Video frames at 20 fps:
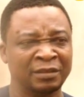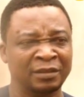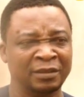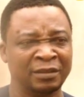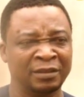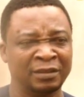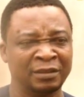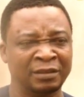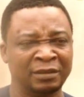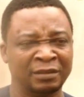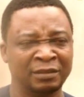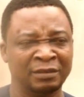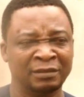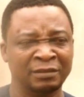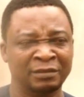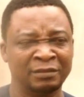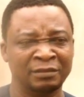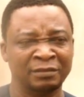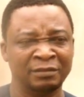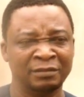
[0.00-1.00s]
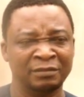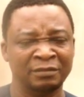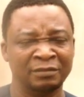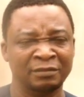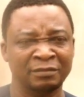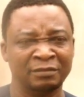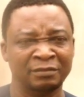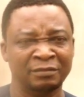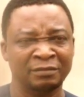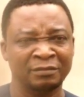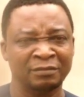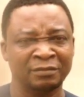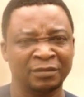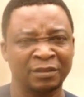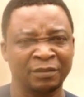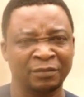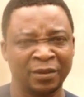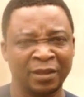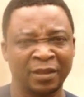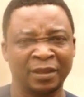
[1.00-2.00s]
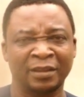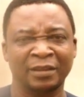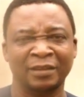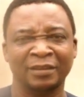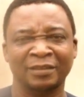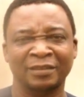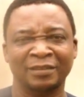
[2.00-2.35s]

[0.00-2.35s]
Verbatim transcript: Et c'est vrai,